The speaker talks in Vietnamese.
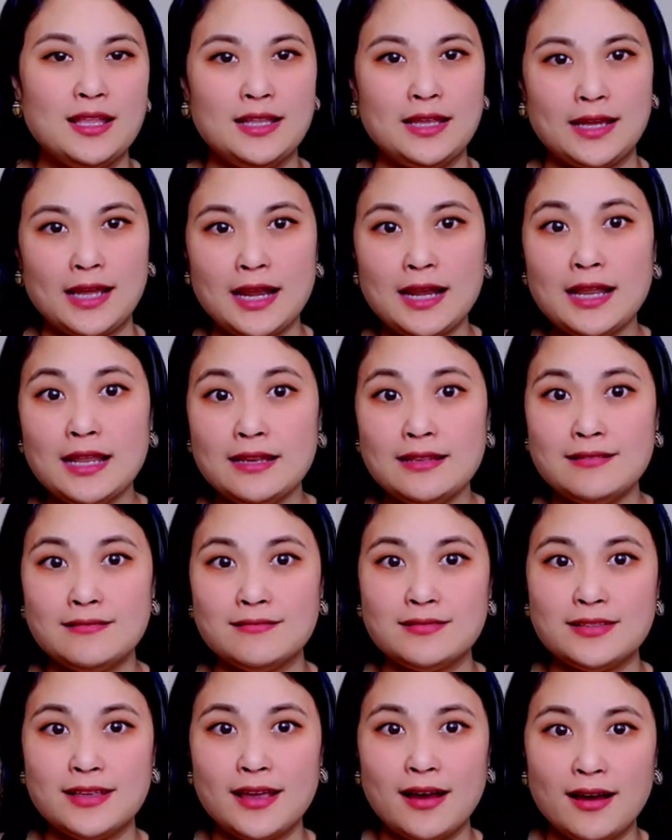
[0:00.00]
Thì Khánh Linh
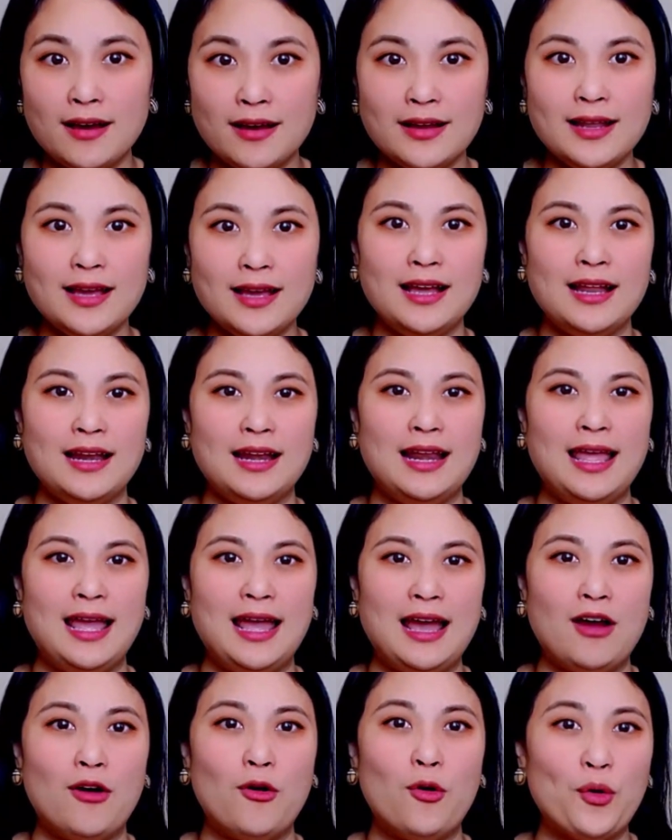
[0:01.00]
được nhớ đó
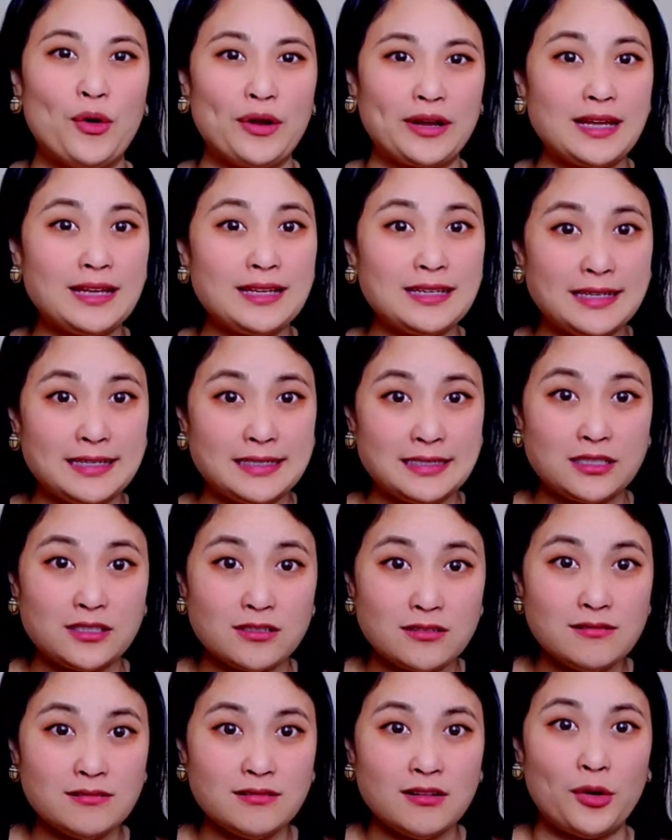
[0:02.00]
là hồi cái kỳ
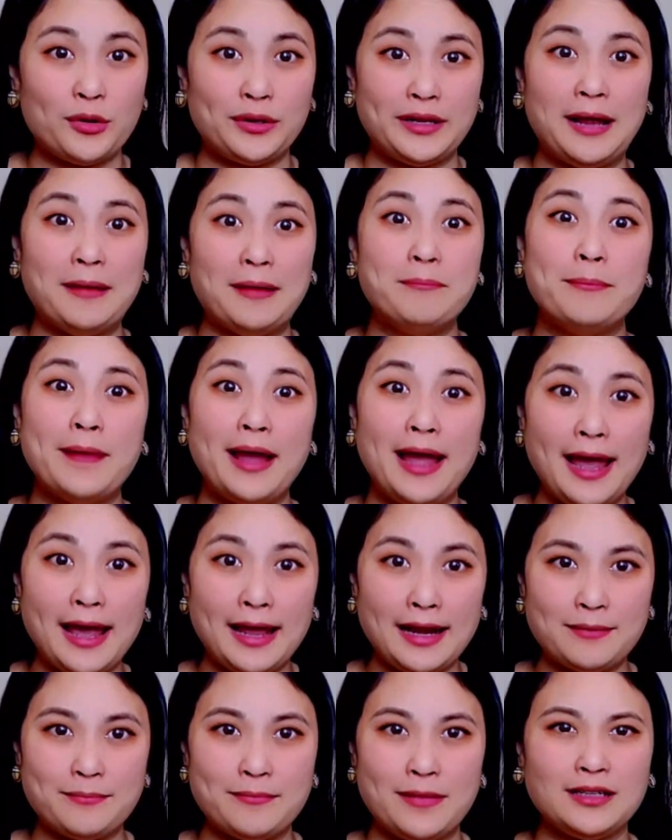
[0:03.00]
trước, hồi tháng 3 đó,